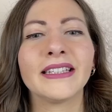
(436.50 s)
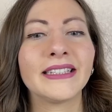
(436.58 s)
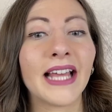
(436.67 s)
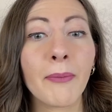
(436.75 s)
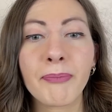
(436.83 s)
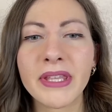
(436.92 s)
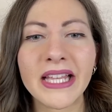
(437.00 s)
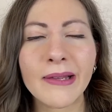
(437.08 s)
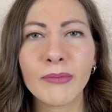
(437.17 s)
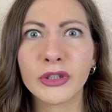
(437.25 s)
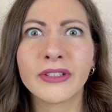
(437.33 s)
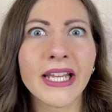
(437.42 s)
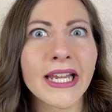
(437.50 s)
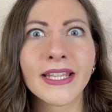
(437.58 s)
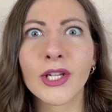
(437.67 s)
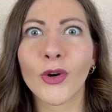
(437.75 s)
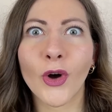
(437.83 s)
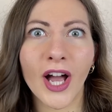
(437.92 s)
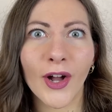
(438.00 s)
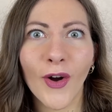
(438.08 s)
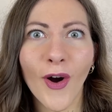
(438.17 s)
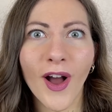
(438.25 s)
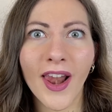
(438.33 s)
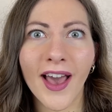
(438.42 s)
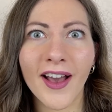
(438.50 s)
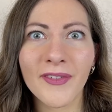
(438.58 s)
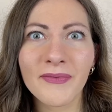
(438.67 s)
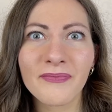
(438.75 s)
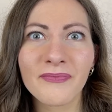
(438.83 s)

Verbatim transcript: tappi delle bottiglie di Coca-Cola,